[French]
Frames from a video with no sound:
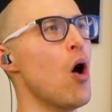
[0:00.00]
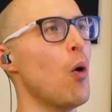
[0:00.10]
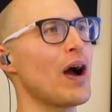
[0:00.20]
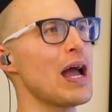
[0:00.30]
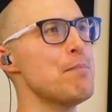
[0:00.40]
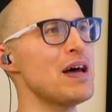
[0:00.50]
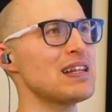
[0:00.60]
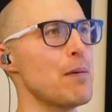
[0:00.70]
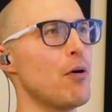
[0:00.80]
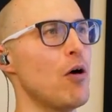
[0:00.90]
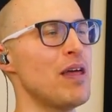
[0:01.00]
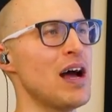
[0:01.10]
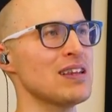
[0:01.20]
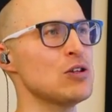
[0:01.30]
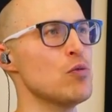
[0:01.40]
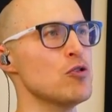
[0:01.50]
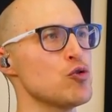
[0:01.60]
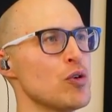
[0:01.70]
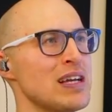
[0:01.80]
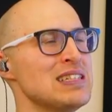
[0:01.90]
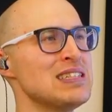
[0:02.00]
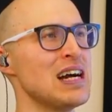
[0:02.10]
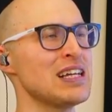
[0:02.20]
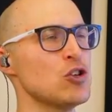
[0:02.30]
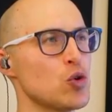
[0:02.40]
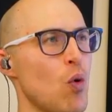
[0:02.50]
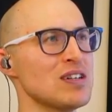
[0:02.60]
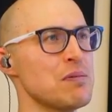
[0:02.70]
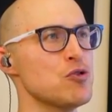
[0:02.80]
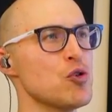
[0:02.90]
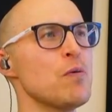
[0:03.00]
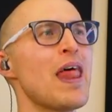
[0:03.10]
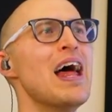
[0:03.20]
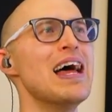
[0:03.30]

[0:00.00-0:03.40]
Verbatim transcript: On répète la première des deux mesures ici en guise de troisième mesure.